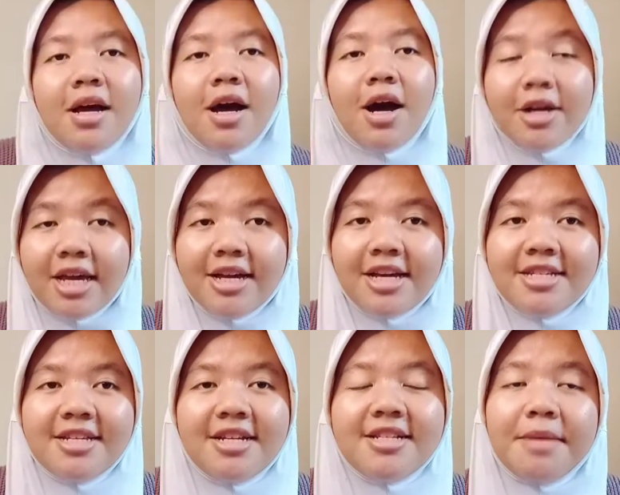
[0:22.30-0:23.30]
Oke okay
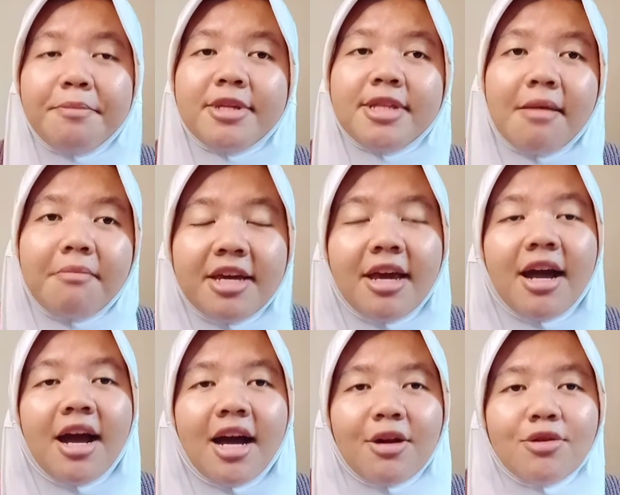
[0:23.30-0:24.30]
guys, jadi step pertama yang
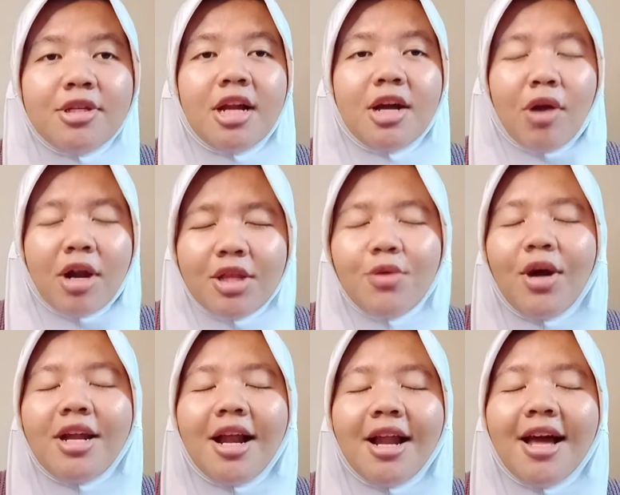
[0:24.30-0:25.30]
harus dilakukan itu
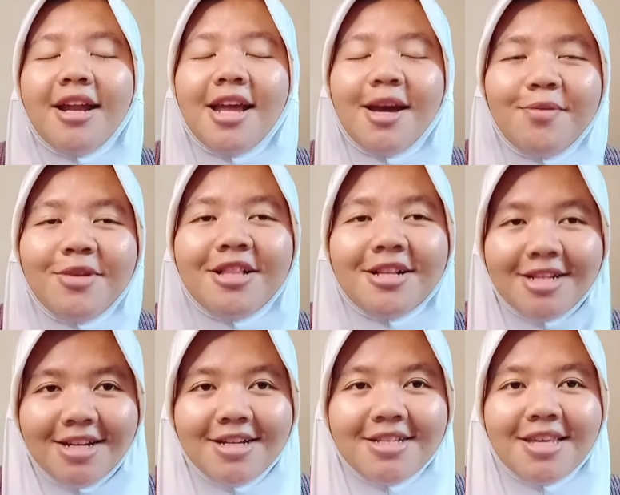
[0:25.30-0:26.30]
adalah double
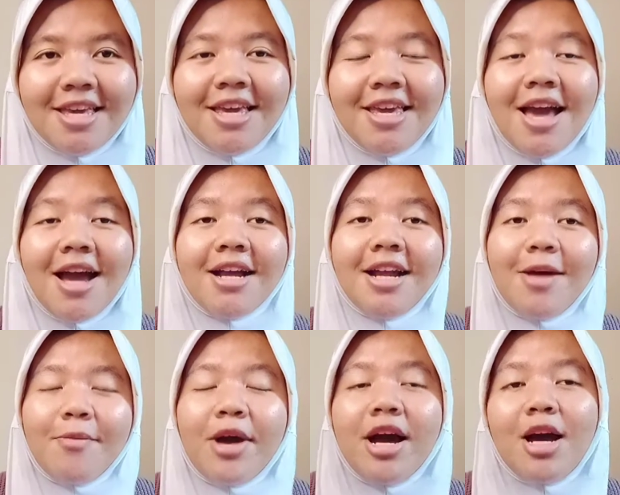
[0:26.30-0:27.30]
cleansing. Ya,
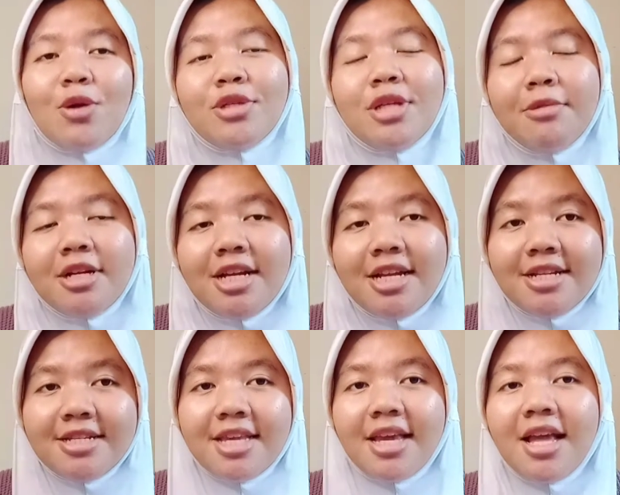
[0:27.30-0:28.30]
kenapa harus double
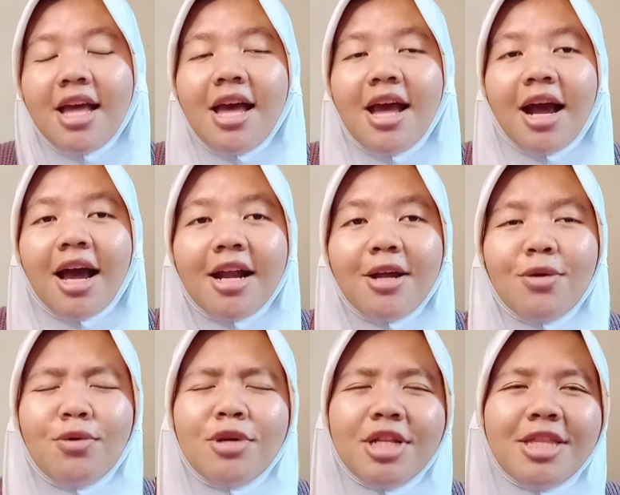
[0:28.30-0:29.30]
cleansing? Karena
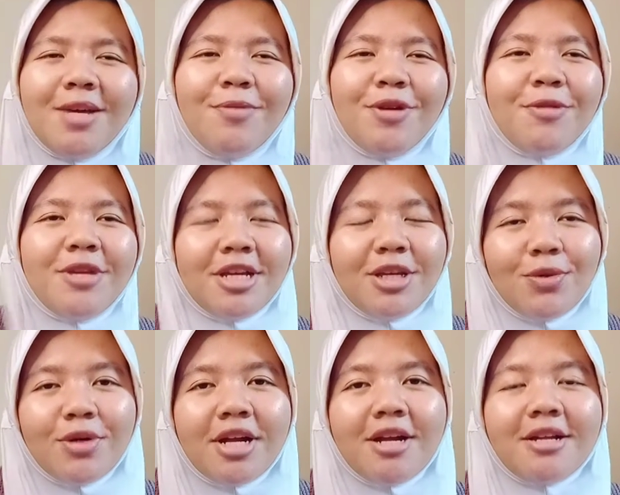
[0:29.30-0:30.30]
kulit yang berminyak itu
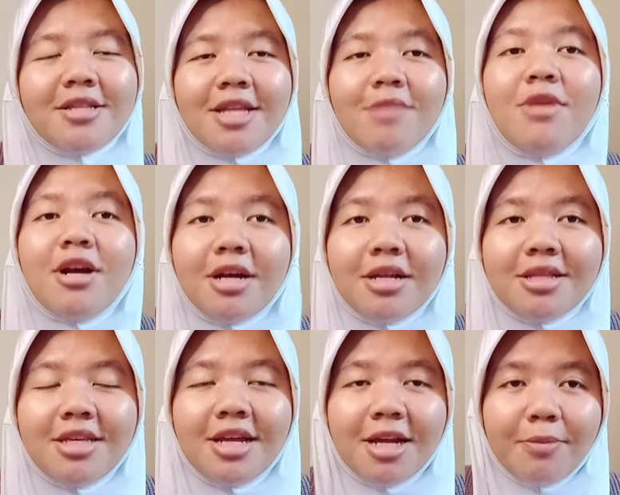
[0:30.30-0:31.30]
kan rentan banget
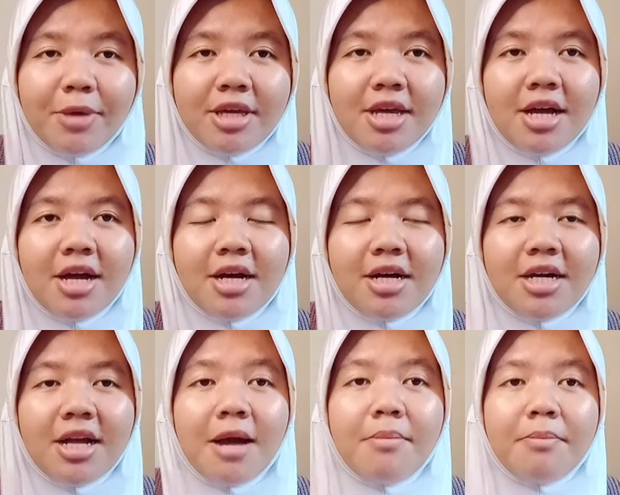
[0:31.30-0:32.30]
ya namanya uh,
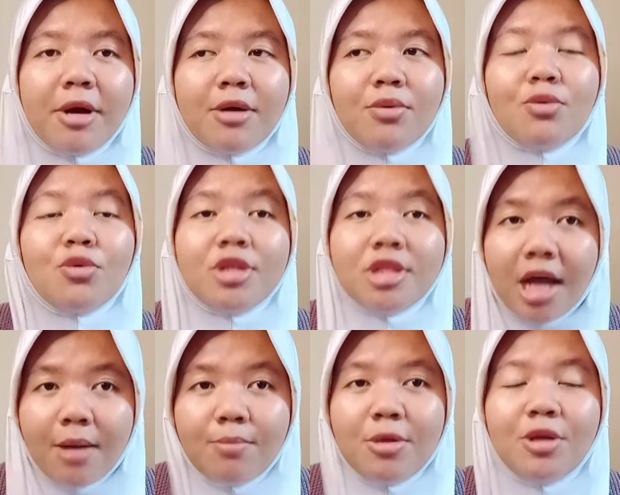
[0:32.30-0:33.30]
gampang
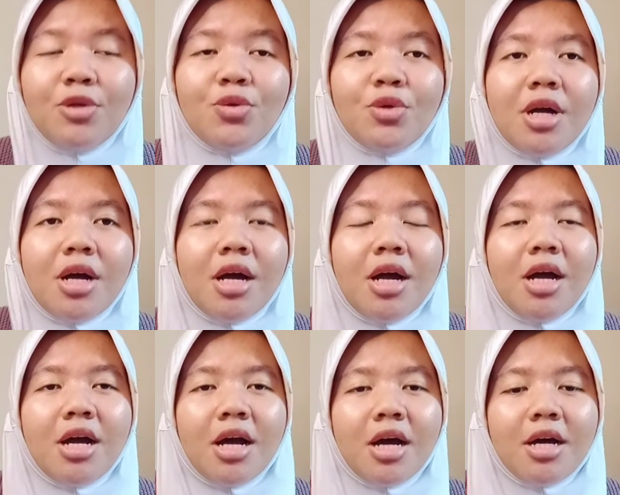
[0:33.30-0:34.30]
kusam dan juga
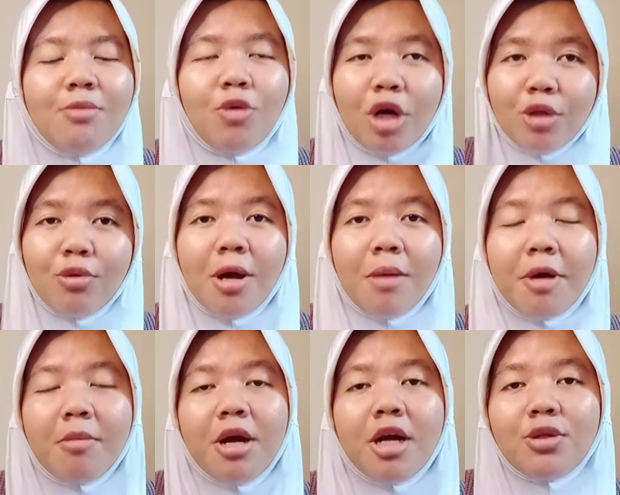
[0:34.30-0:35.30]
uh, muka itu
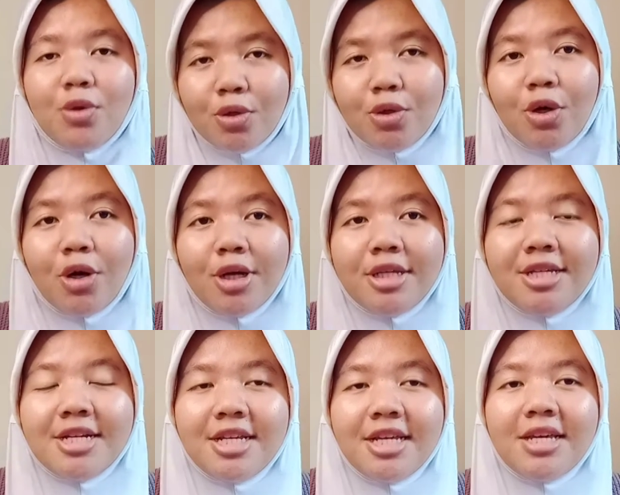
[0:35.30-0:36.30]
gampang banget kotor.
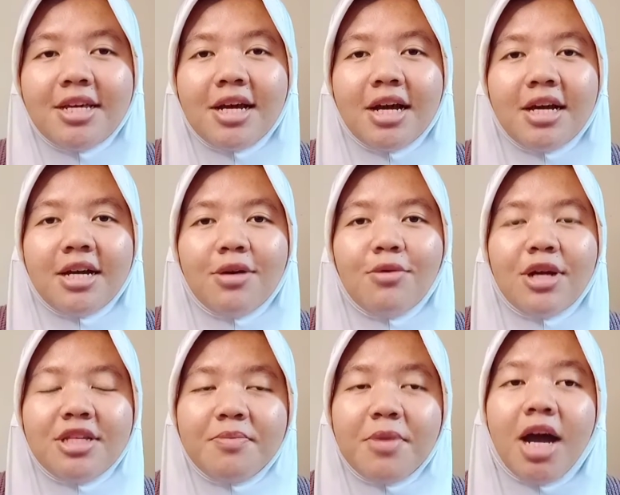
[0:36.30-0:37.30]
Jadi uh,
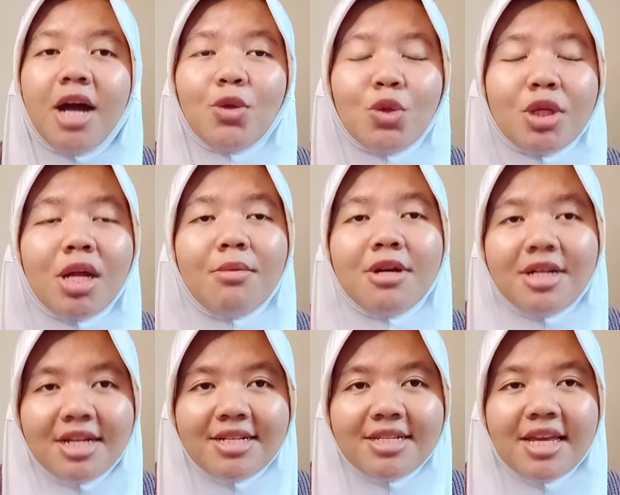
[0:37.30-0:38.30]
wajib banget untuk double
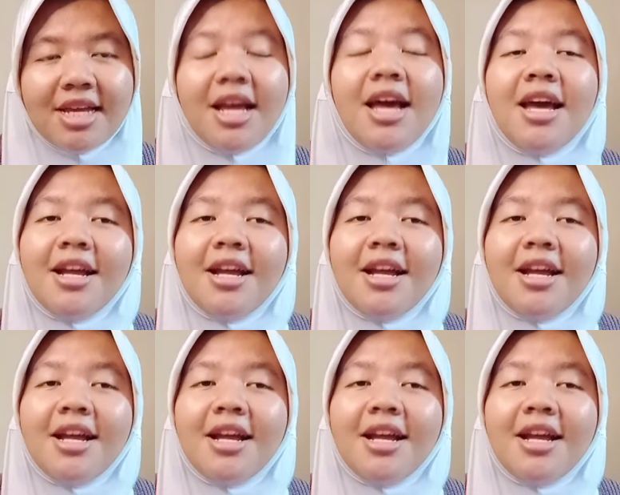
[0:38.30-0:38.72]
cleansing.